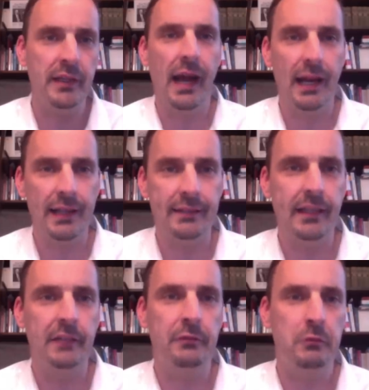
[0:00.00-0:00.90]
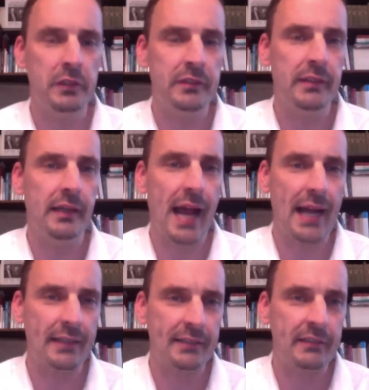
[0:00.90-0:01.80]
Heißt, es wurden
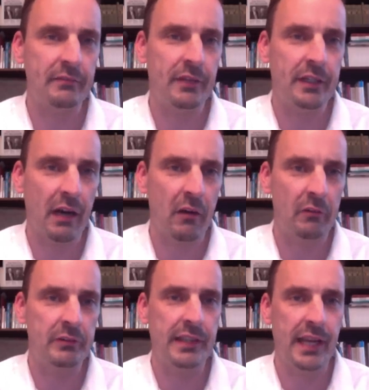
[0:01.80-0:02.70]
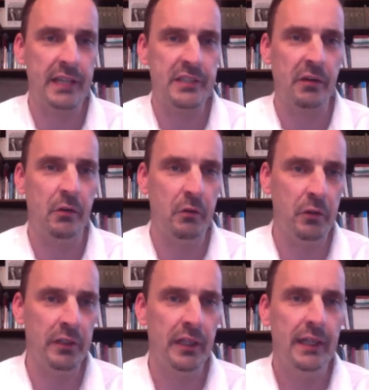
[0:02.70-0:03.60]
Aktien verkauft, Cash
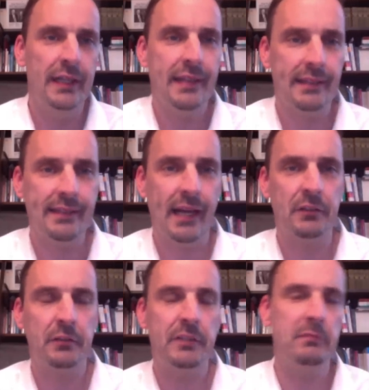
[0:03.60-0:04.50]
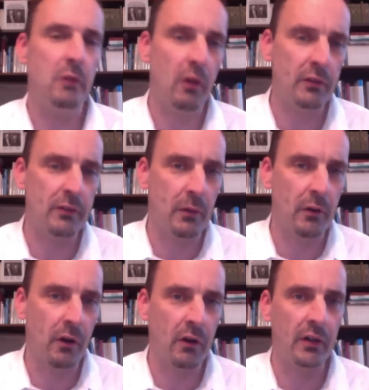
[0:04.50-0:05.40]
erhöht. Das hat zu diesem Lo
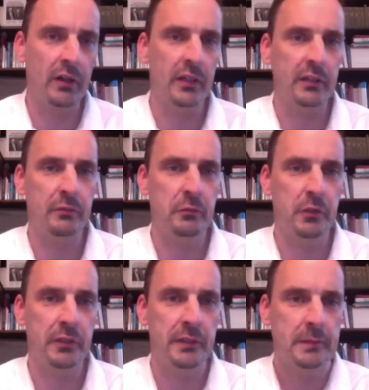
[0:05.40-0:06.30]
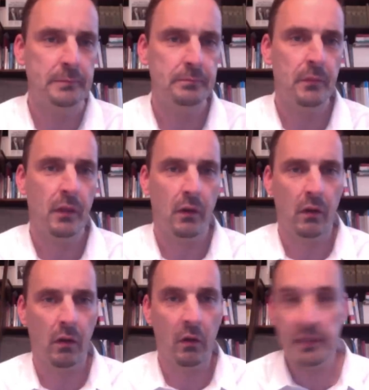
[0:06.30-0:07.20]
Sommerloch äh, geführt.
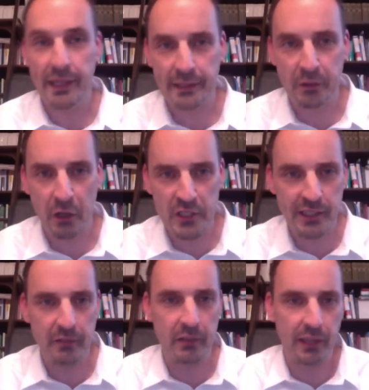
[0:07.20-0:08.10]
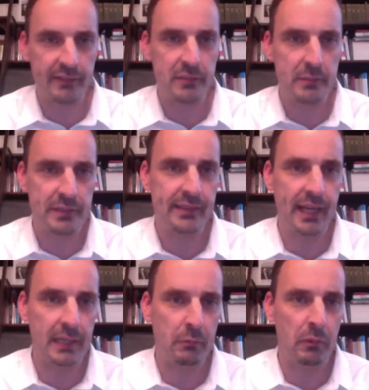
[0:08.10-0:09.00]
Und dann hat Deutschland ja noch ganz
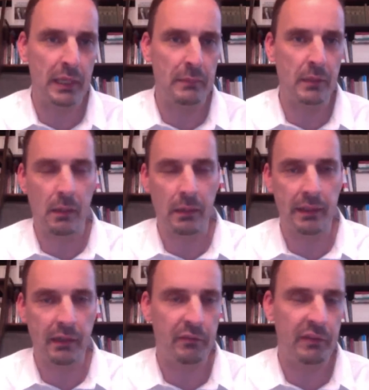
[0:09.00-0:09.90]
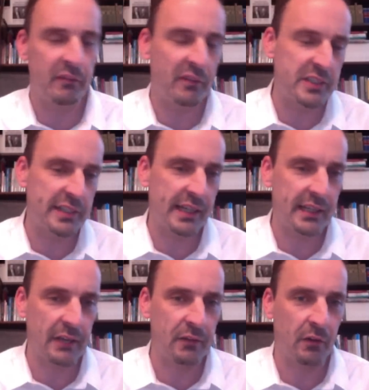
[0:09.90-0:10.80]
spezielle Probleme, aber darauf werden wir wahrscheinlich ja
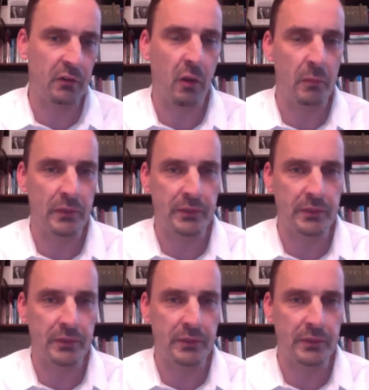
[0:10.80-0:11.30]
gleich noch kommen.